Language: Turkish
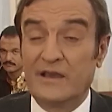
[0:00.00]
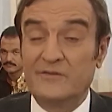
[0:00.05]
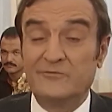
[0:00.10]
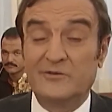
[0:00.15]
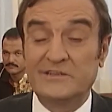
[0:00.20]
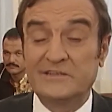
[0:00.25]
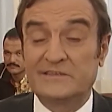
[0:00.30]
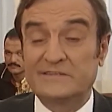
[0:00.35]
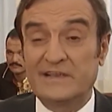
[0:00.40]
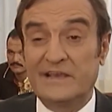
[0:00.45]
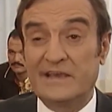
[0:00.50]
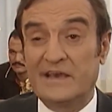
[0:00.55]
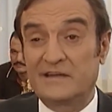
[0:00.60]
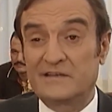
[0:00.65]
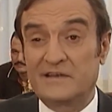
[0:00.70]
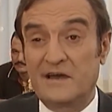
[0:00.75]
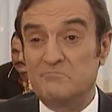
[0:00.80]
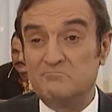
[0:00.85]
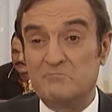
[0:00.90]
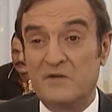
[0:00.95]
Ayvalık'ta
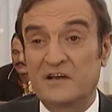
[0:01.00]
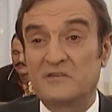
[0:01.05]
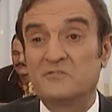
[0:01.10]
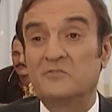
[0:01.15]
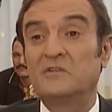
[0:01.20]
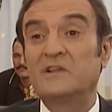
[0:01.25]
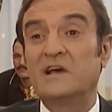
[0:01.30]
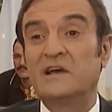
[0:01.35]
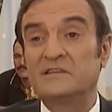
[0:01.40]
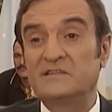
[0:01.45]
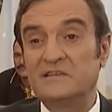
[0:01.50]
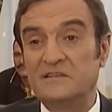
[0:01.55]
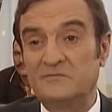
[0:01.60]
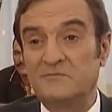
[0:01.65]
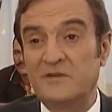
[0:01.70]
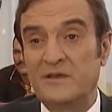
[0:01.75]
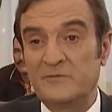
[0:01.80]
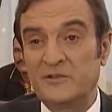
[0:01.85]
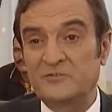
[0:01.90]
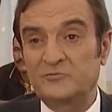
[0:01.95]
yer kapmak kolay değil
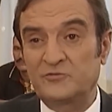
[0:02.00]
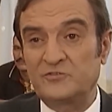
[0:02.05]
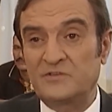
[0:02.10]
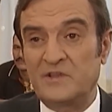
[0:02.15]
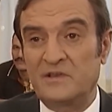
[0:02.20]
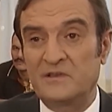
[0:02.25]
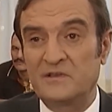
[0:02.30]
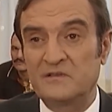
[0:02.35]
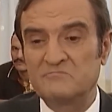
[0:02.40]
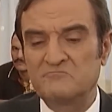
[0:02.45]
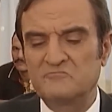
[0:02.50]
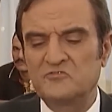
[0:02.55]
Mehmet Usta.